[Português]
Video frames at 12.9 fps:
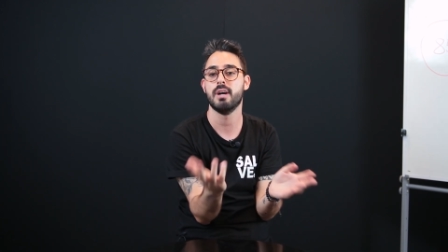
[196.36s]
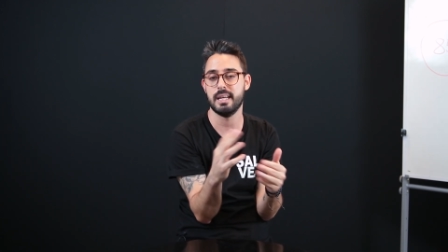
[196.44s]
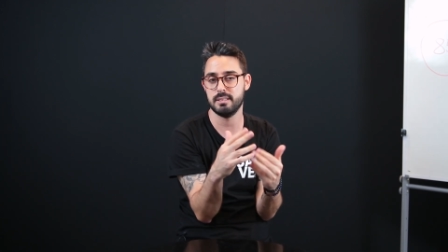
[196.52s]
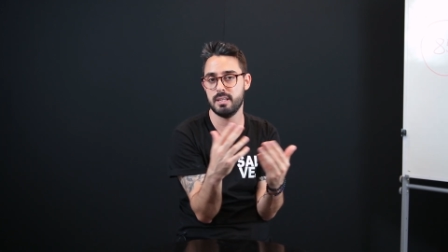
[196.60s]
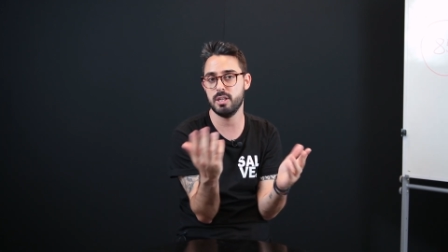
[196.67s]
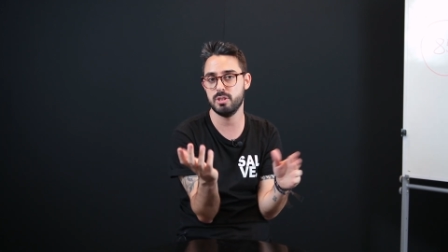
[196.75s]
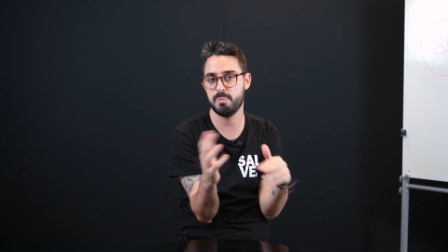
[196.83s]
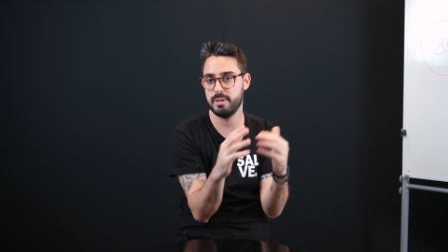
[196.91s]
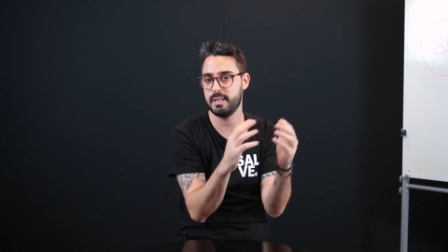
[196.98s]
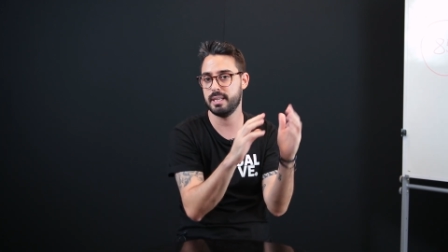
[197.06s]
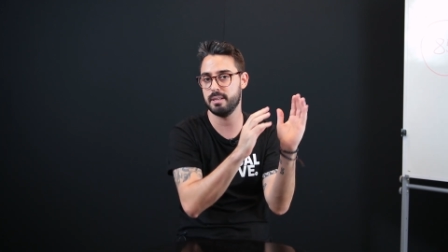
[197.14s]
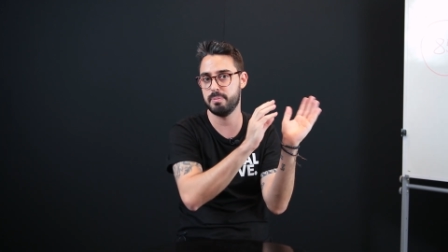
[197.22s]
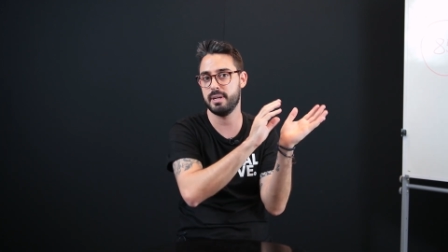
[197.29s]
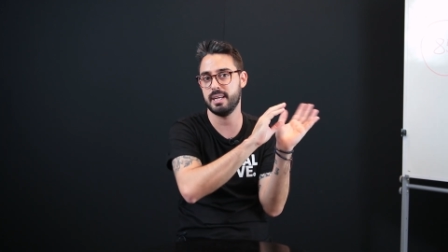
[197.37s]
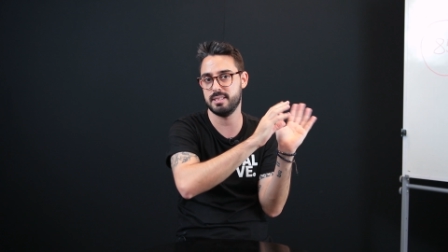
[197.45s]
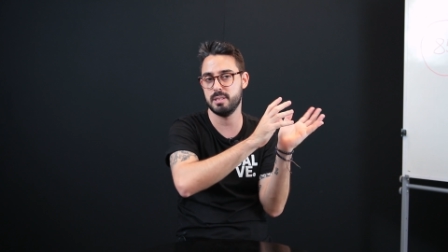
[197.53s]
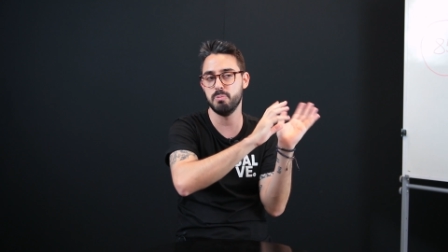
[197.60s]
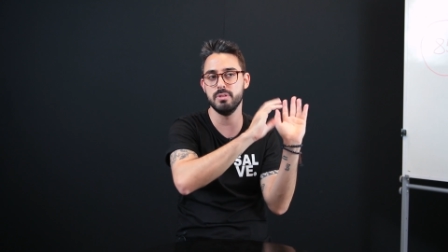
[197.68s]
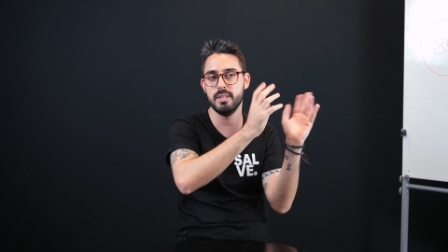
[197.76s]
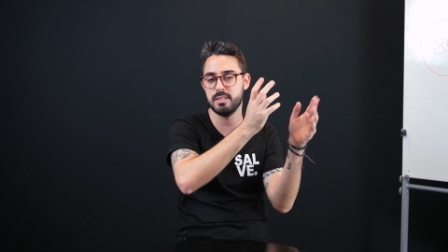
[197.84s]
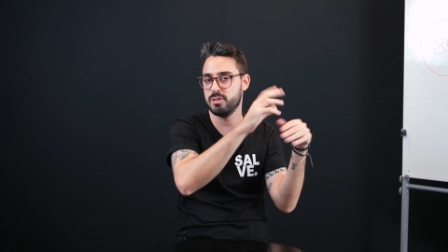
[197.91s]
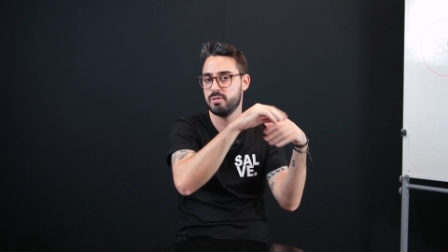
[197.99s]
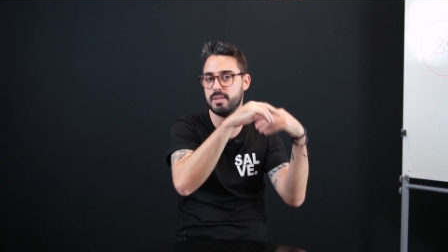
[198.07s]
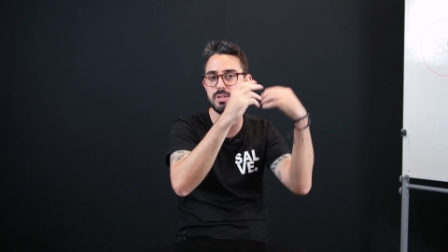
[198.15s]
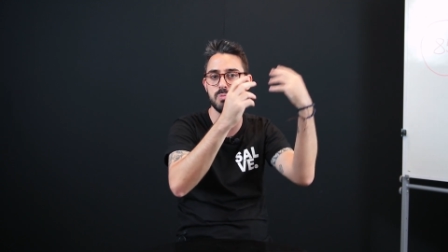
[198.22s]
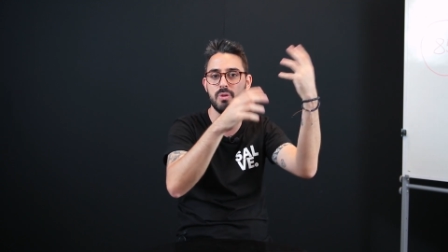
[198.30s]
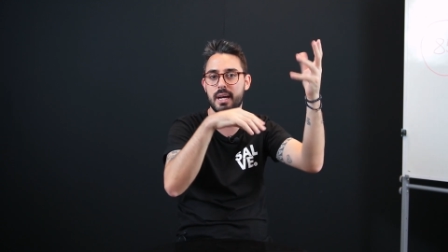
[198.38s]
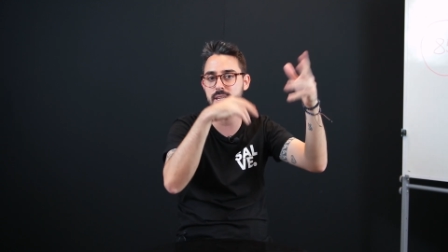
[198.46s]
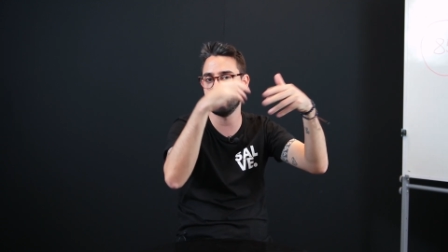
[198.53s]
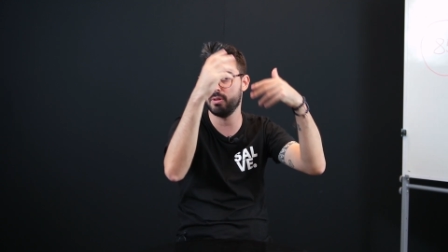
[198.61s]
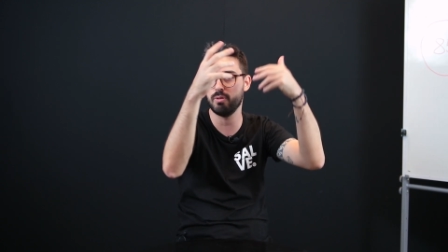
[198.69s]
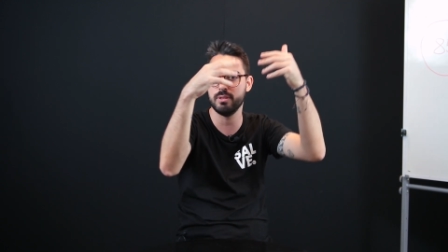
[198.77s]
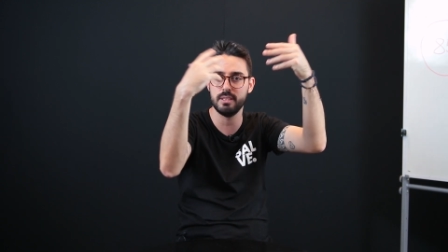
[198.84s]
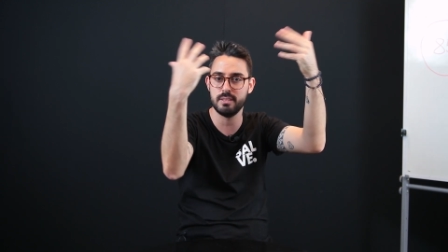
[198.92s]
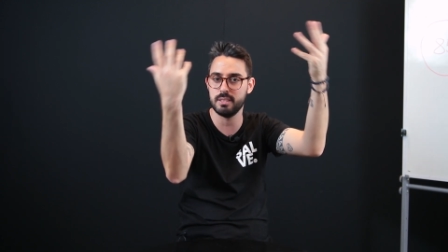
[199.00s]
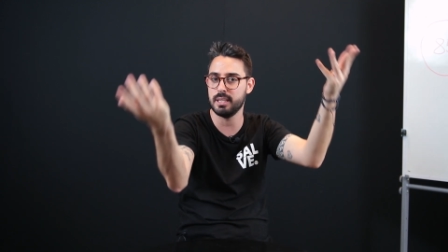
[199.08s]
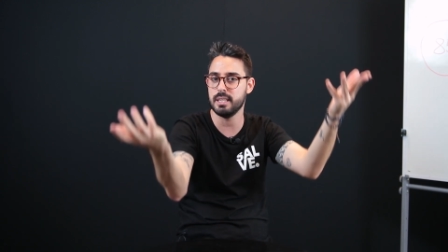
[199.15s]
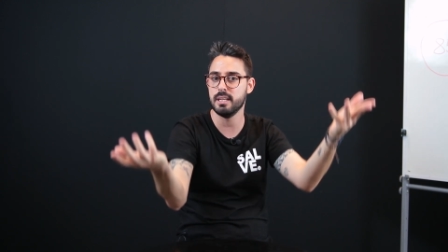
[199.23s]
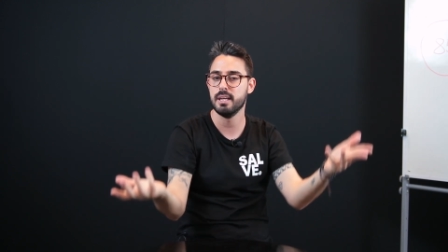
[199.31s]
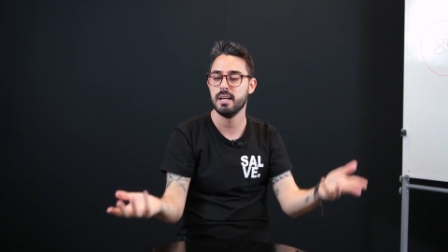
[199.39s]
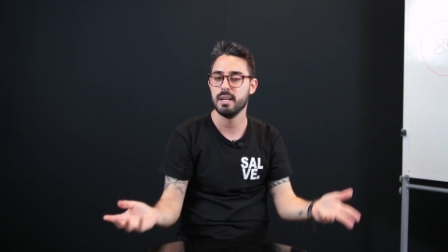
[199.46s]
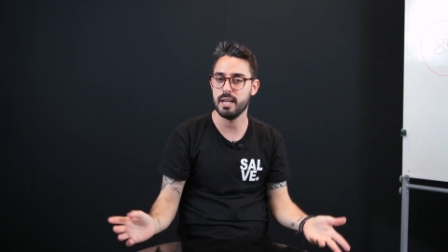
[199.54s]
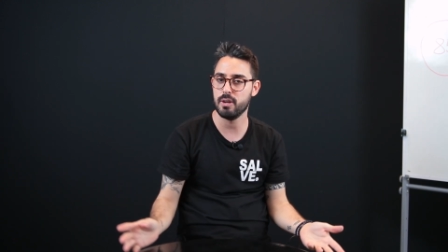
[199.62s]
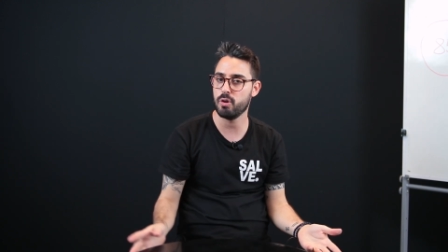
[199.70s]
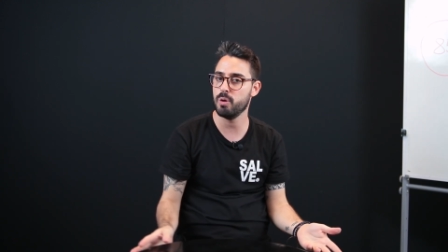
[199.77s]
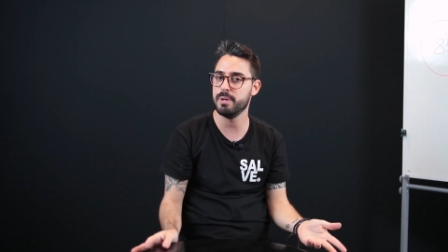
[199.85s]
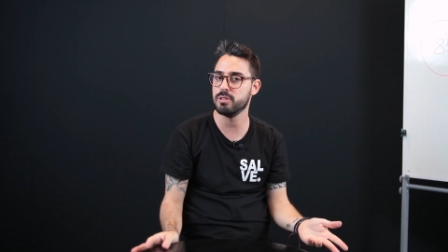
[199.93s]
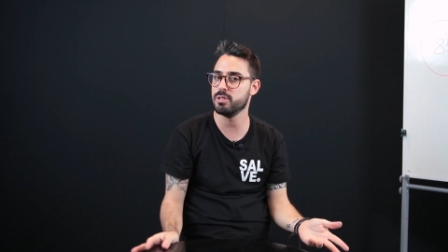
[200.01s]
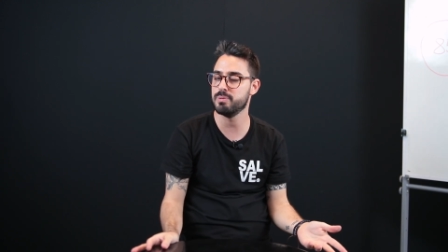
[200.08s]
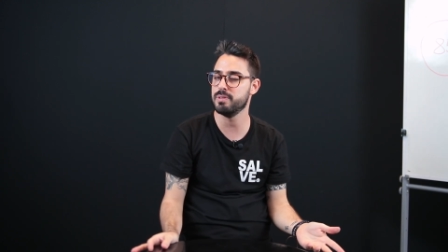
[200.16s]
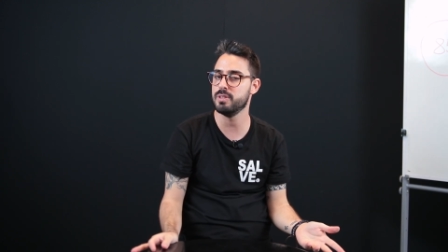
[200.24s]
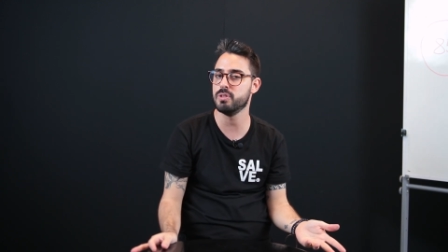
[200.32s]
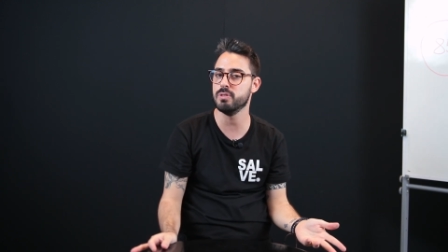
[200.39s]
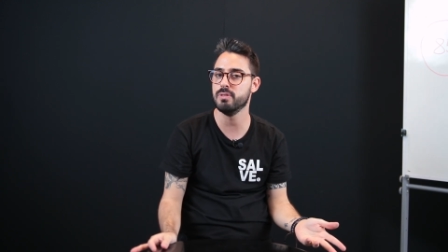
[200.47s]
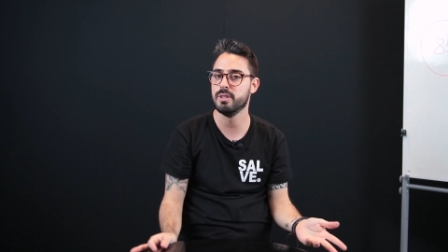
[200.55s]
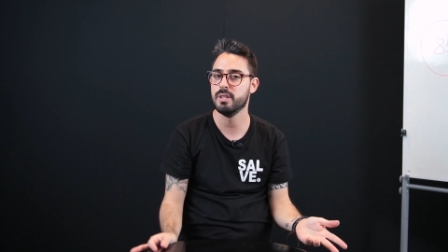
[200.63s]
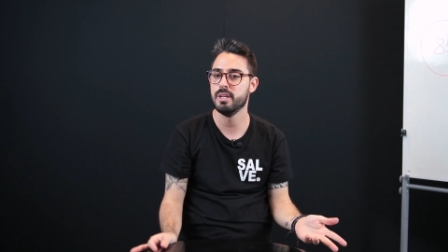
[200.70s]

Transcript: as aulas, porque, porque essa mudança dos vestibulares só acontecerem lá no começo de 2021.